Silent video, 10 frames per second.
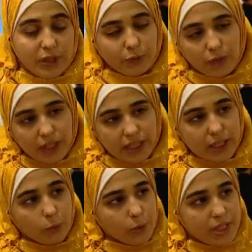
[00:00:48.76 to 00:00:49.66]
wir
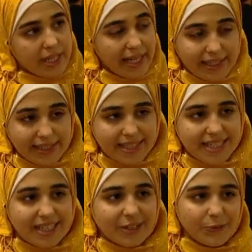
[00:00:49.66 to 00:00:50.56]
wollen unser Land,
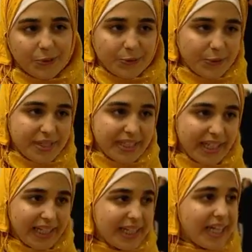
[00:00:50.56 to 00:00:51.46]
unser
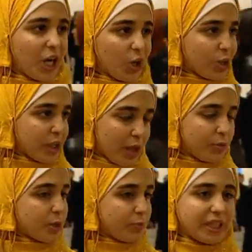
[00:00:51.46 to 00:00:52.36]
Österreich auch selbst